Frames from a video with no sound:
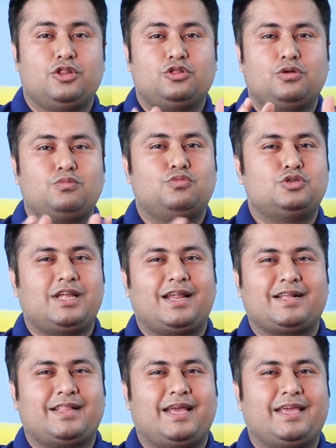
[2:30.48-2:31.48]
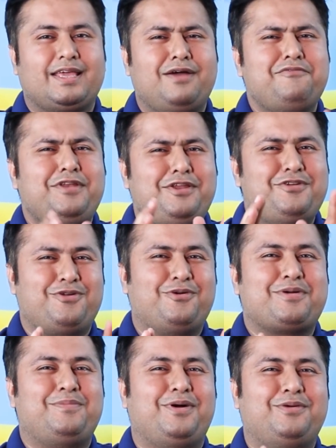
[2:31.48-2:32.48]
तो मुझे लगता है कि वेन यू
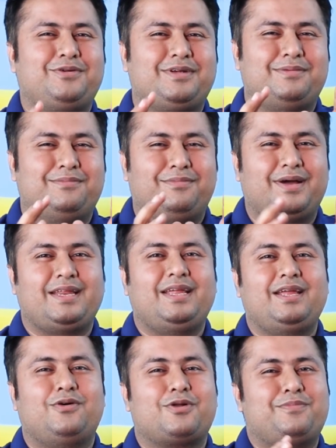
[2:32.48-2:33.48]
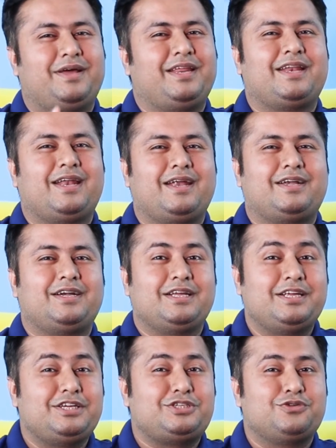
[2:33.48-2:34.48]
टॉक अबाउट मनी और मनी
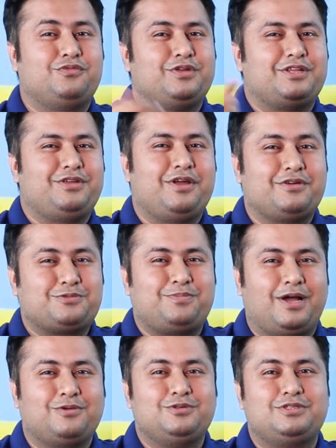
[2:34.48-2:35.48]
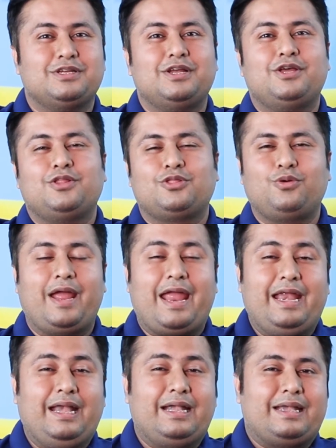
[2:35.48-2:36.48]
रिलेटेड इशू विद योर स्पाउस तो
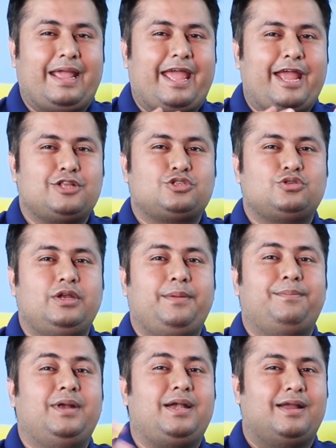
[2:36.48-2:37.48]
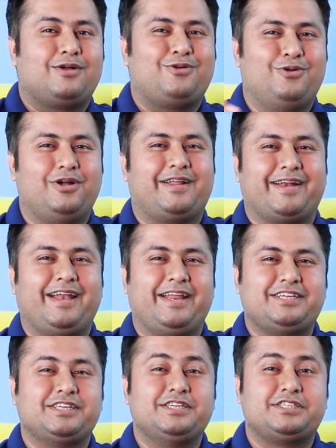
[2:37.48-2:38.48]
इट एक्चुअली बिल्ड अ गुड
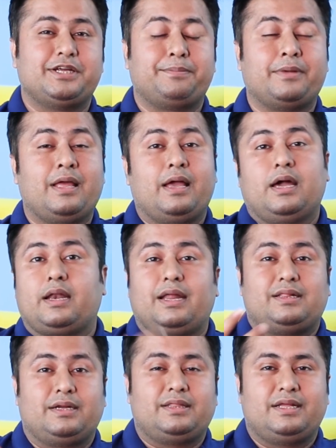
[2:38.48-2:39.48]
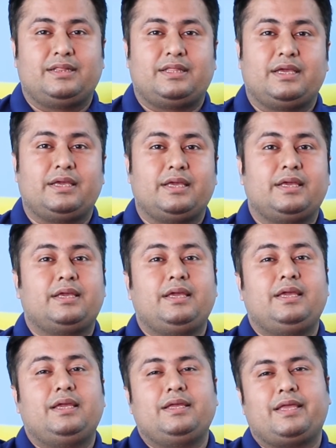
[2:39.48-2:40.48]
रिलेशनशिप रेदर देन थिंकिंग कि
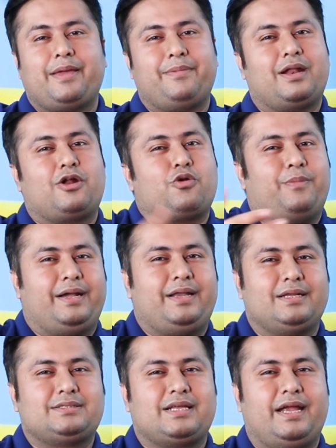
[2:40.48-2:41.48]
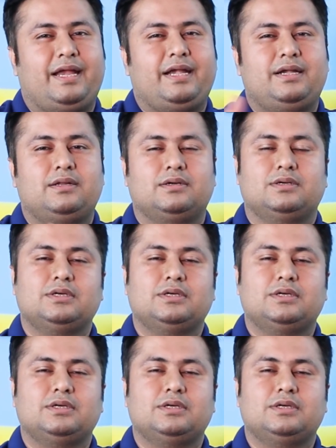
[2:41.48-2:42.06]
ये मेरा रोमांटिक साइड